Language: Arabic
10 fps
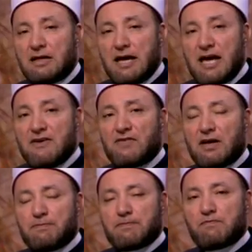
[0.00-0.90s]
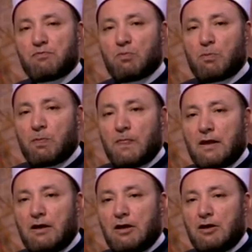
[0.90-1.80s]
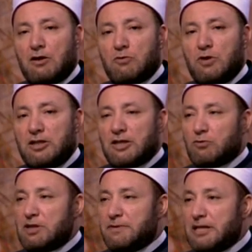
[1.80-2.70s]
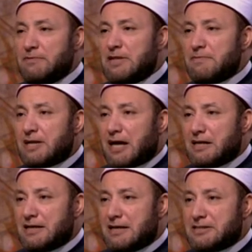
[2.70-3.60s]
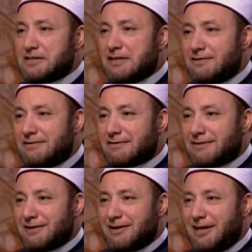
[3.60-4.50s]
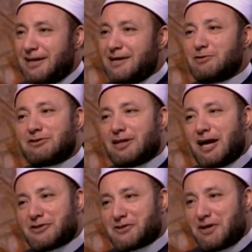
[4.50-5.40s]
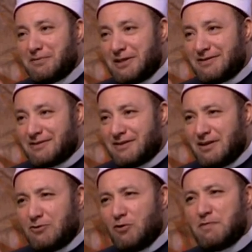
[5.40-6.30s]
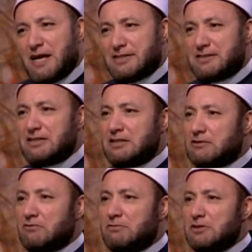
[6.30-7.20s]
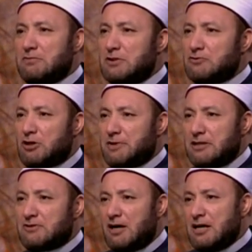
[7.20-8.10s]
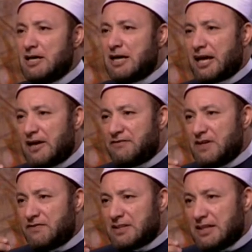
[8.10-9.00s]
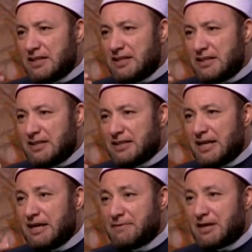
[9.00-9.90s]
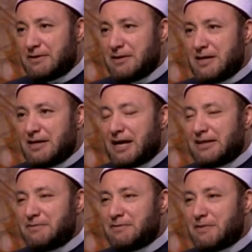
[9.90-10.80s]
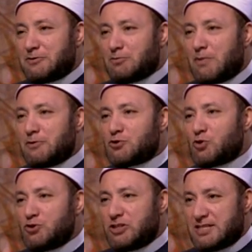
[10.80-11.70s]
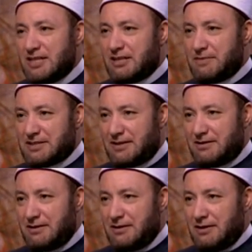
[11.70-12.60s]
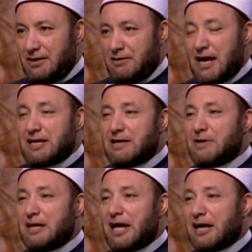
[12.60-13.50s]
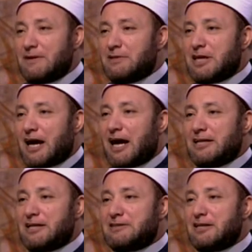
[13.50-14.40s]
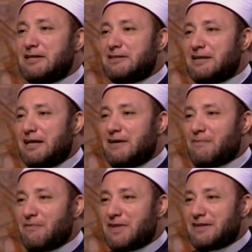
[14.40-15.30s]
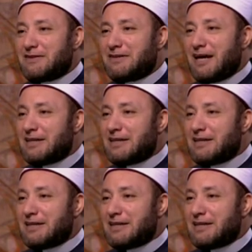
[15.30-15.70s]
آفة آه وإحنا كنا بنعيب دايما على الست اللي هي بتطلع أسرار البيت نقول ما الست من طبيعتها خفيفة ال ال الكلام يعني يعني ما بتصونش سر مثلا انما العجيب انك احيانا تجد مش عايزين نعمم برضه يا مولانا تجد